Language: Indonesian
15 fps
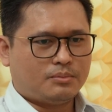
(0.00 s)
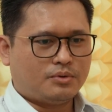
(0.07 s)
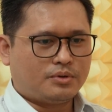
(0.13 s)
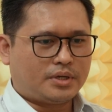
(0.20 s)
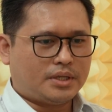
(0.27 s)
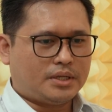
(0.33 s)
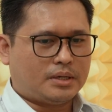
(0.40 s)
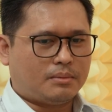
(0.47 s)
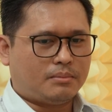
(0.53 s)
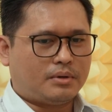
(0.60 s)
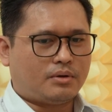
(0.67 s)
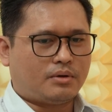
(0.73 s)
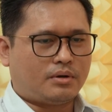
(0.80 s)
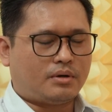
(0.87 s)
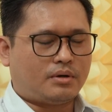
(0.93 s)
mungkin yang
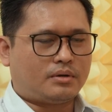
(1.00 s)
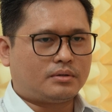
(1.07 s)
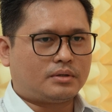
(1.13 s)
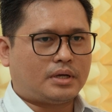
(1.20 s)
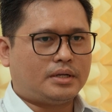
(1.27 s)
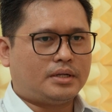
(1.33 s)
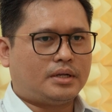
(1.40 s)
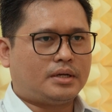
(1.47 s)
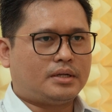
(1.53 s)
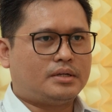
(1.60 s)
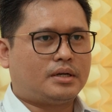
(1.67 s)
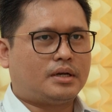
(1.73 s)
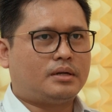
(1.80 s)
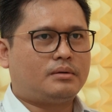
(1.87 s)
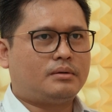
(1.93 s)
menolong adalah
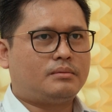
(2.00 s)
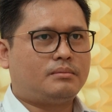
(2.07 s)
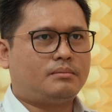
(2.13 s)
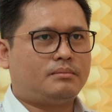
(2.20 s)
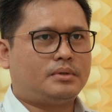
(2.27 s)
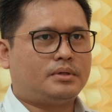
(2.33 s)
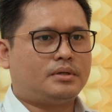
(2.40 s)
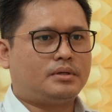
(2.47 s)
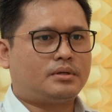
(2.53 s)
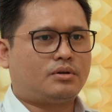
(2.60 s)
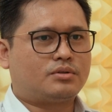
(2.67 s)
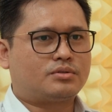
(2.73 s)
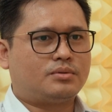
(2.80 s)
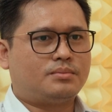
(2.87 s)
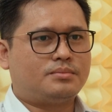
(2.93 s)
dengan
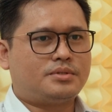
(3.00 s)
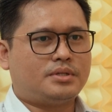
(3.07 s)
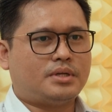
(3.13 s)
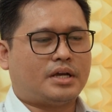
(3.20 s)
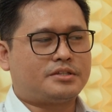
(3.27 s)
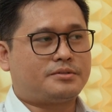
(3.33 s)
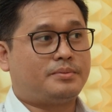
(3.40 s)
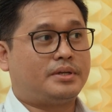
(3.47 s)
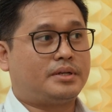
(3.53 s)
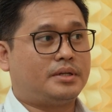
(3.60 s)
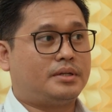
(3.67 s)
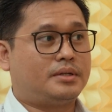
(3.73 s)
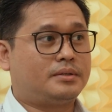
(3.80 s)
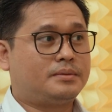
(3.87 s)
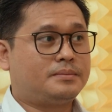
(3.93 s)
mengkonsumsi aspirin